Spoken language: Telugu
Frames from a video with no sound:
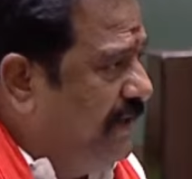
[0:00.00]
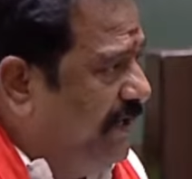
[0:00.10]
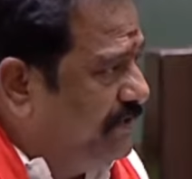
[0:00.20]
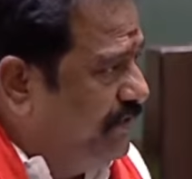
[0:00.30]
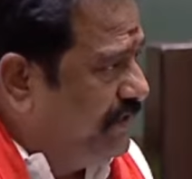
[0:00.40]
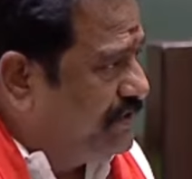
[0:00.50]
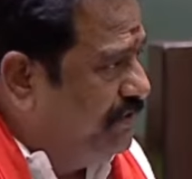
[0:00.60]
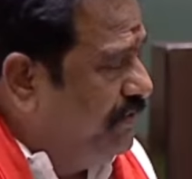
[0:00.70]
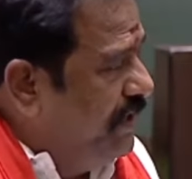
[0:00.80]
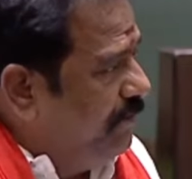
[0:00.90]
అవుతుండొచ్చు
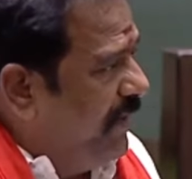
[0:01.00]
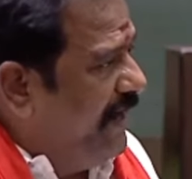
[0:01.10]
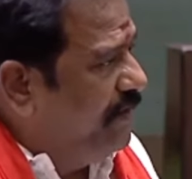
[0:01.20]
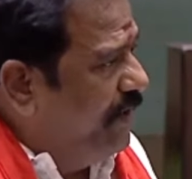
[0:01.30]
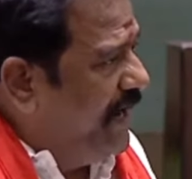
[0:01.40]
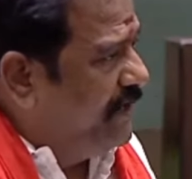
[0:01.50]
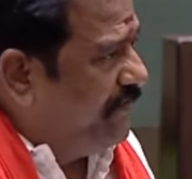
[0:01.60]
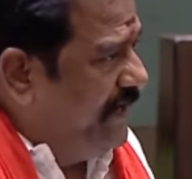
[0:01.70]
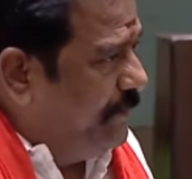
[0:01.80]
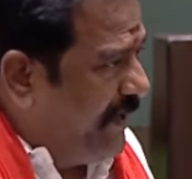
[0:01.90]
మనకు కూడా
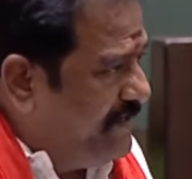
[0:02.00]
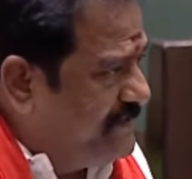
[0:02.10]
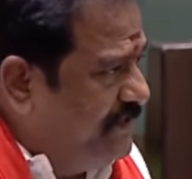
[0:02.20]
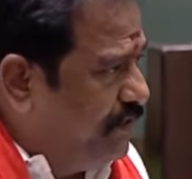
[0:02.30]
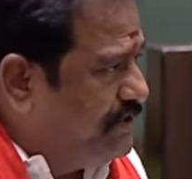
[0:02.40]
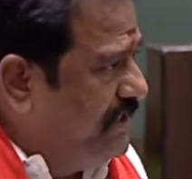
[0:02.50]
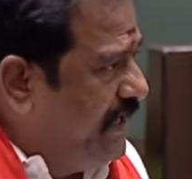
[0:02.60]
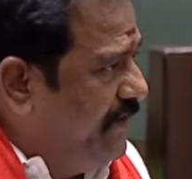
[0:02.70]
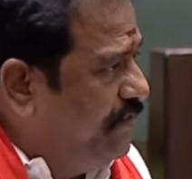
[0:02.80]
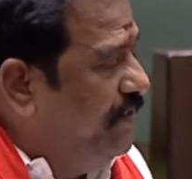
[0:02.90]
అటువంటి పరిస్థితి
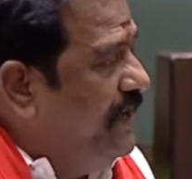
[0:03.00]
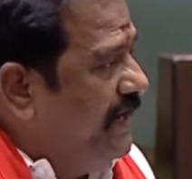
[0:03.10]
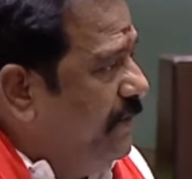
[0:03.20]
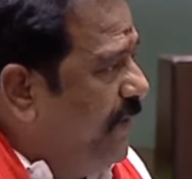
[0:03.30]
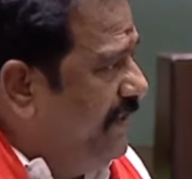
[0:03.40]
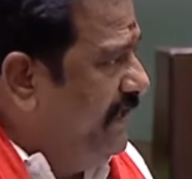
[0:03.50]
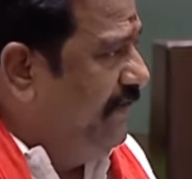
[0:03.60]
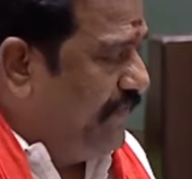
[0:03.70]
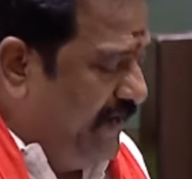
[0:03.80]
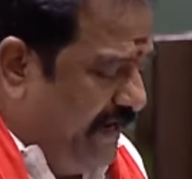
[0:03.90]
వచ్చినాడు ఇబ్బందిగా
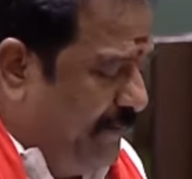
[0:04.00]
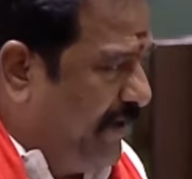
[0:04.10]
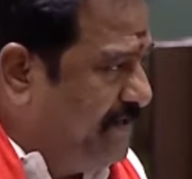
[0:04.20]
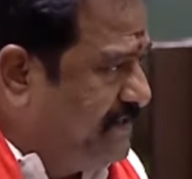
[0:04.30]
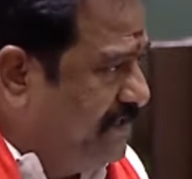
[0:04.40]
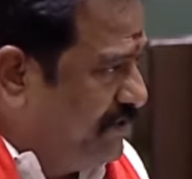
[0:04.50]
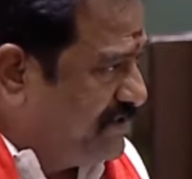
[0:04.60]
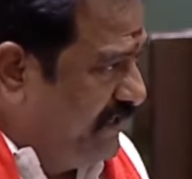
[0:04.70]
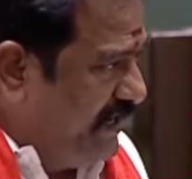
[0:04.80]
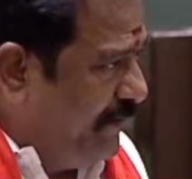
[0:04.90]
ఫీల్ అయ్యే పరిస్థితి
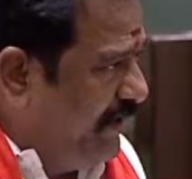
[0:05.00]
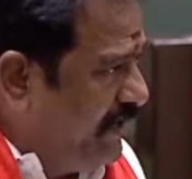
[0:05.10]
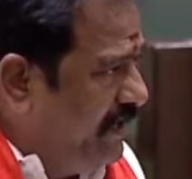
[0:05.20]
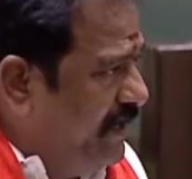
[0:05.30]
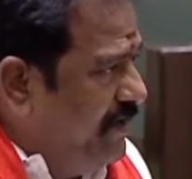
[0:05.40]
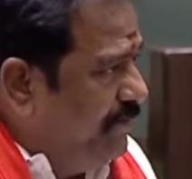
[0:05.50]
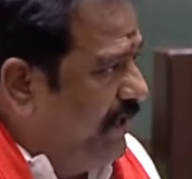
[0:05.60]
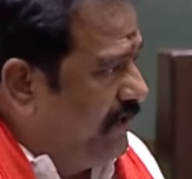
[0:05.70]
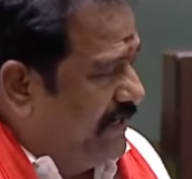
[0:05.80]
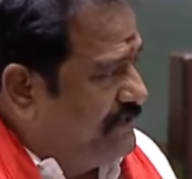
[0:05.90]
వస్తుంది కాబట్టి
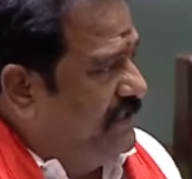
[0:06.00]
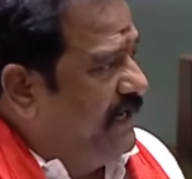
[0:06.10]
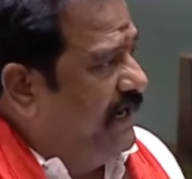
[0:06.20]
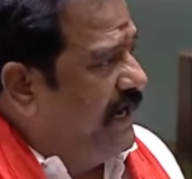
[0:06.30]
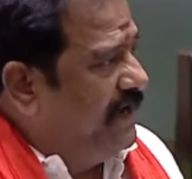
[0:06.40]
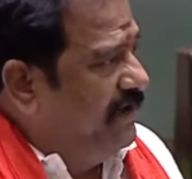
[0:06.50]
మీరు ఖచ్చితంగా